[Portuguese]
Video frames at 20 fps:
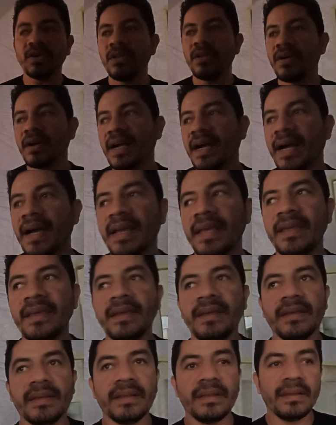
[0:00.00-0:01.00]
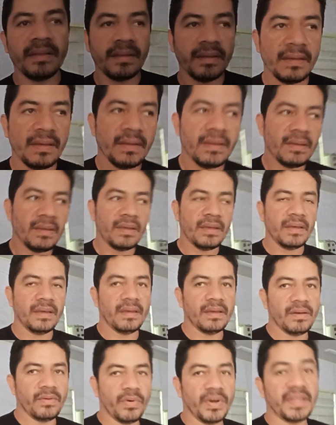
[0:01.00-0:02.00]
colocar aí
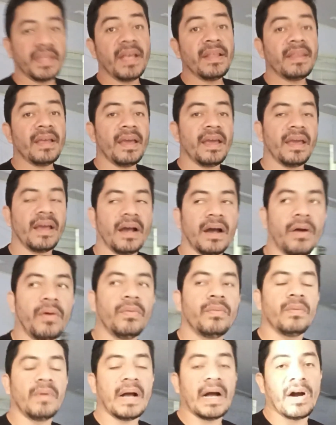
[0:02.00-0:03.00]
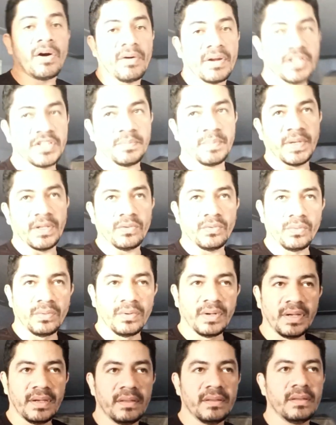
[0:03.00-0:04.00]
80 real a hora de
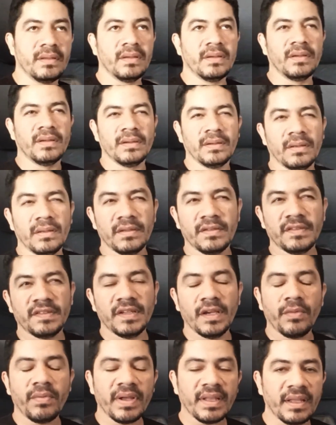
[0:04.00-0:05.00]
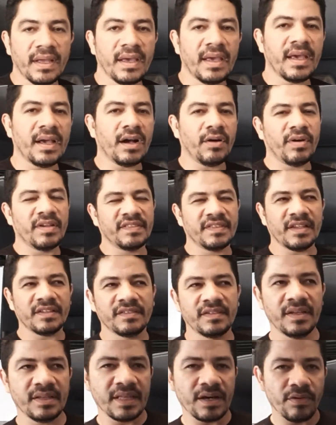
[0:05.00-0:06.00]
pintura, 50 real a
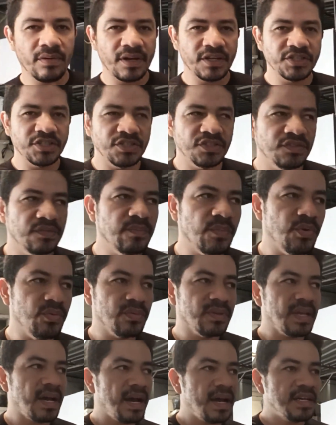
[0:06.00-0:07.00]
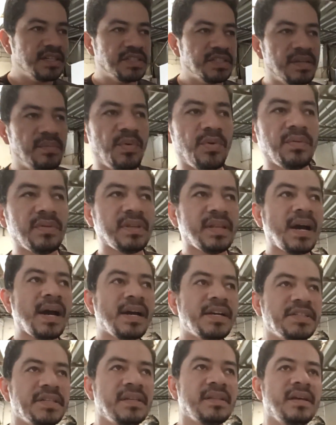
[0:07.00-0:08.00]
60 a hora de desmontagem,
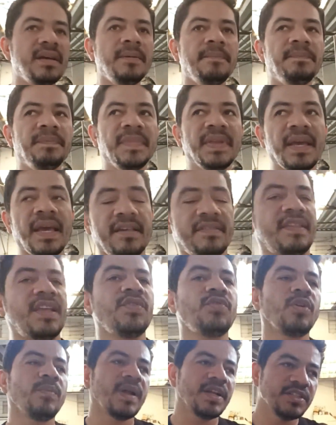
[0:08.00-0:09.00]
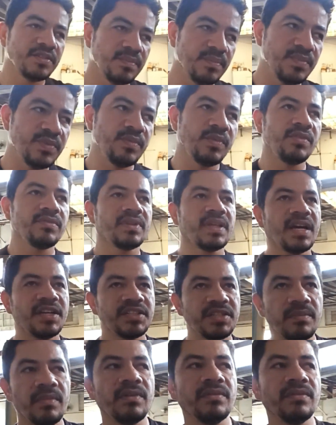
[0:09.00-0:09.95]
montagem, né? é que você tem que cobrar de desmontagem e